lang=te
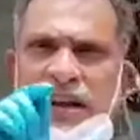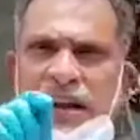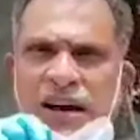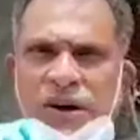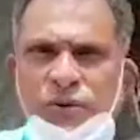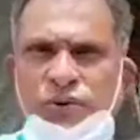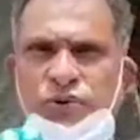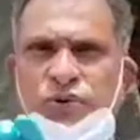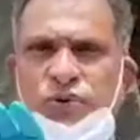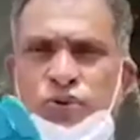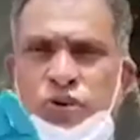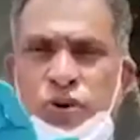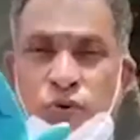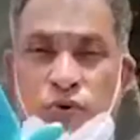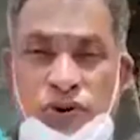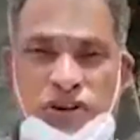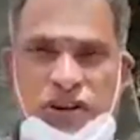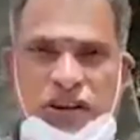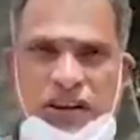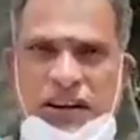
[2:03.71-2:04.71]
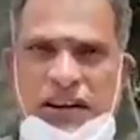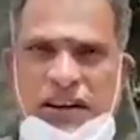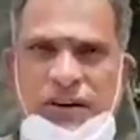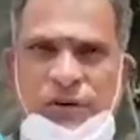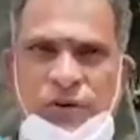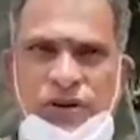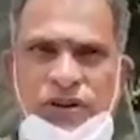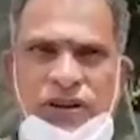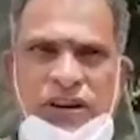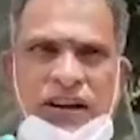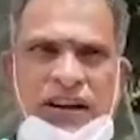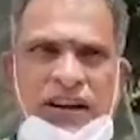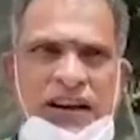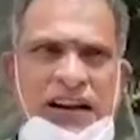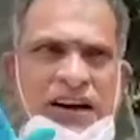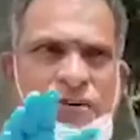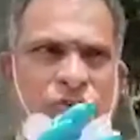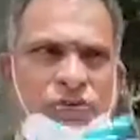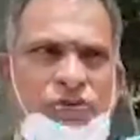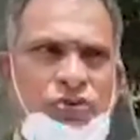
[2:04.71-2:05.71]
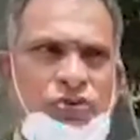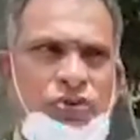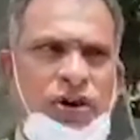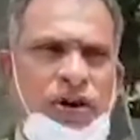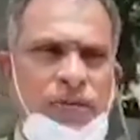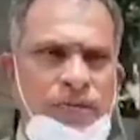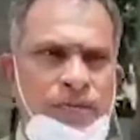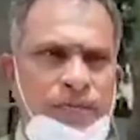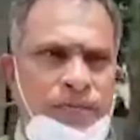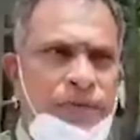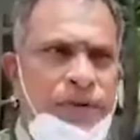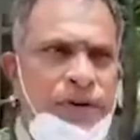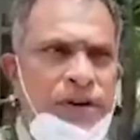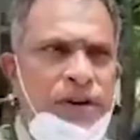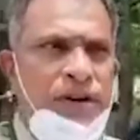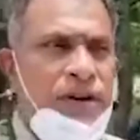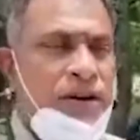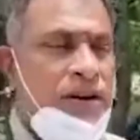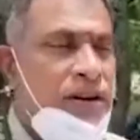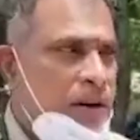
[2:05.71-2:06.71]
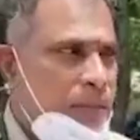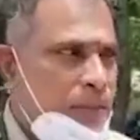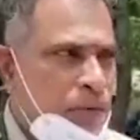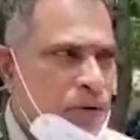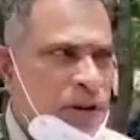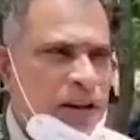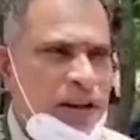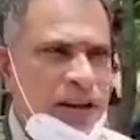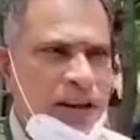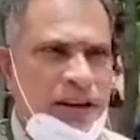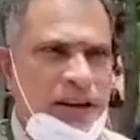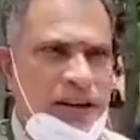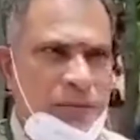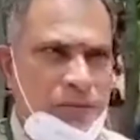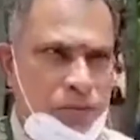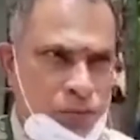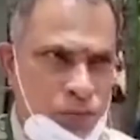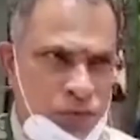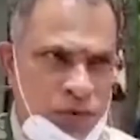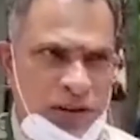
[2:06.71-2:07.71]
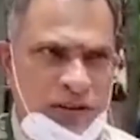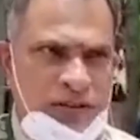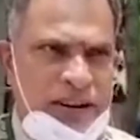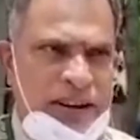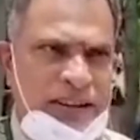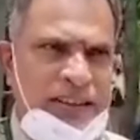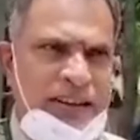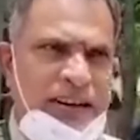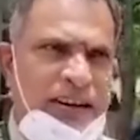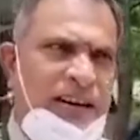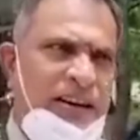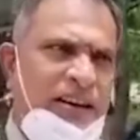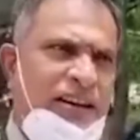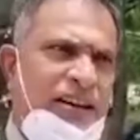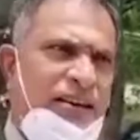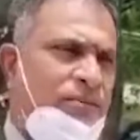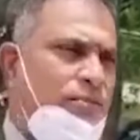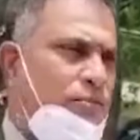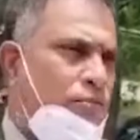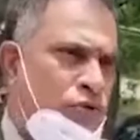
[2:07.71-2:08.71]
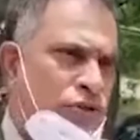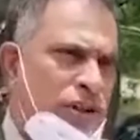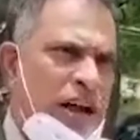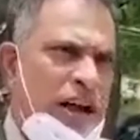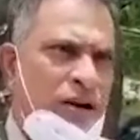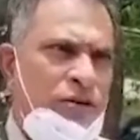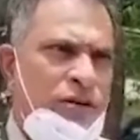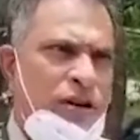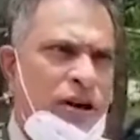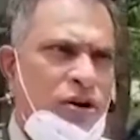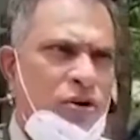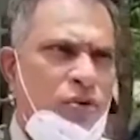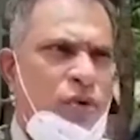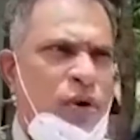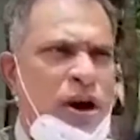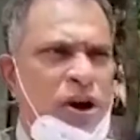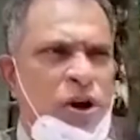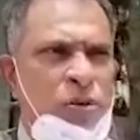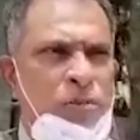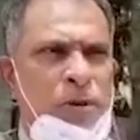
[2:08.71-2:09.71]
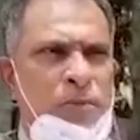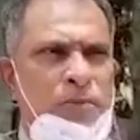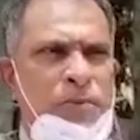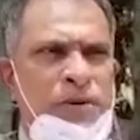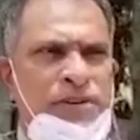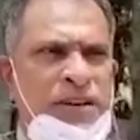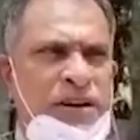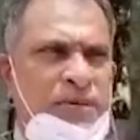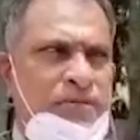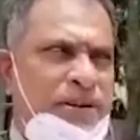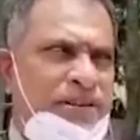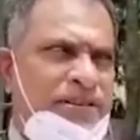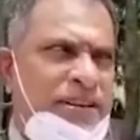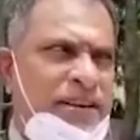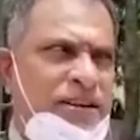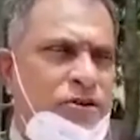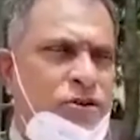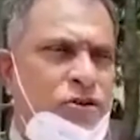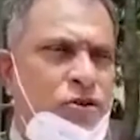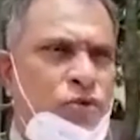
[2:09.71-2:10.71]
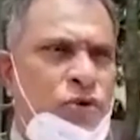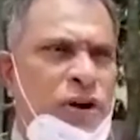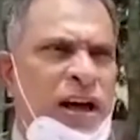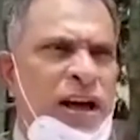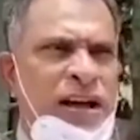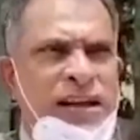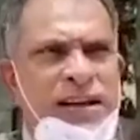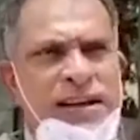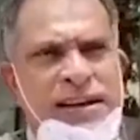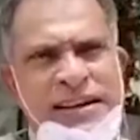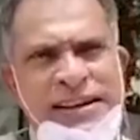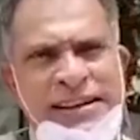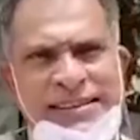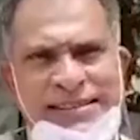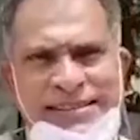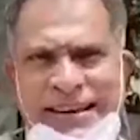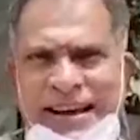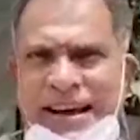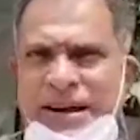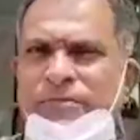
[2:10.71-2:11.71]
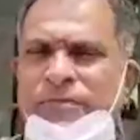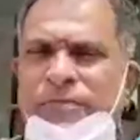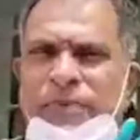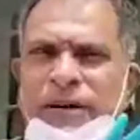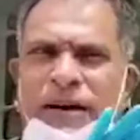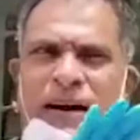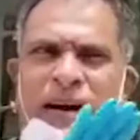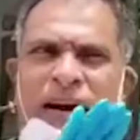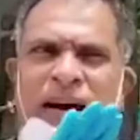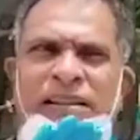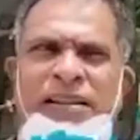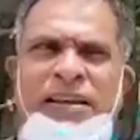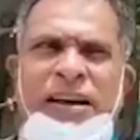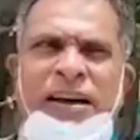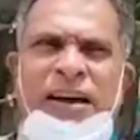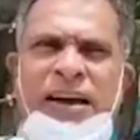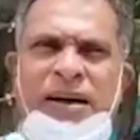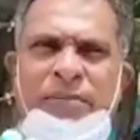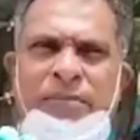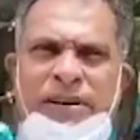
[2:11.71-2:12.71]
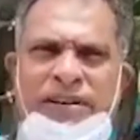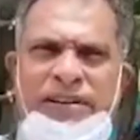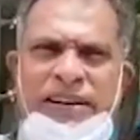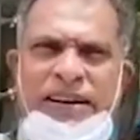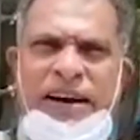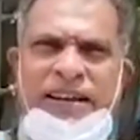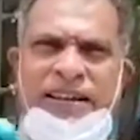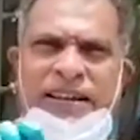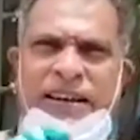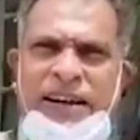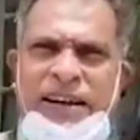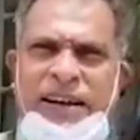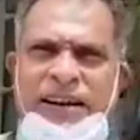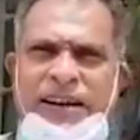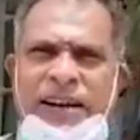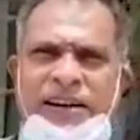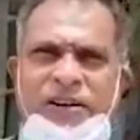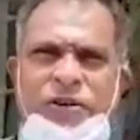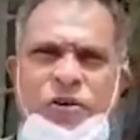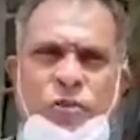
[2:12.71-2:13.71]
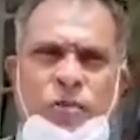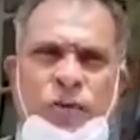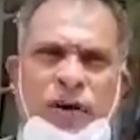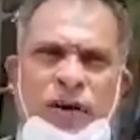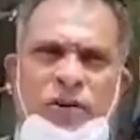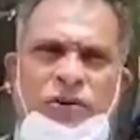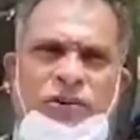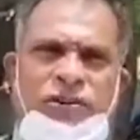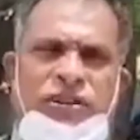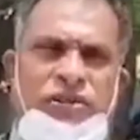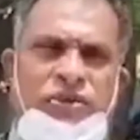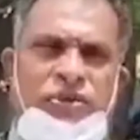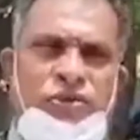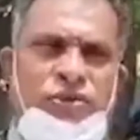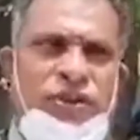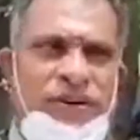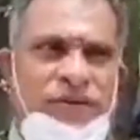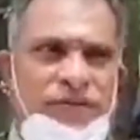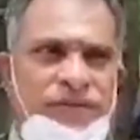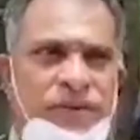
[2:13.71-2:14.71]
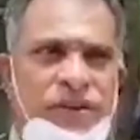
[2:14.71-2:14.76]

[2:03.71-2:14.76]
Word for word: ఎలా వస్తుందో ఒరిజినల్ ఒరిజినల్గా ఎలాగ వస్తుందో ఇప్పుడు ఈ ఎవరైతే ఈ ముద్దాయిలు ఉన్నారో వాళ్ళు పంపించే మెసేజ్లో కూడా సేమ్ అదే మెసేజ్ అదే నెట్ రూపకంగా వచ్చేస్తుంది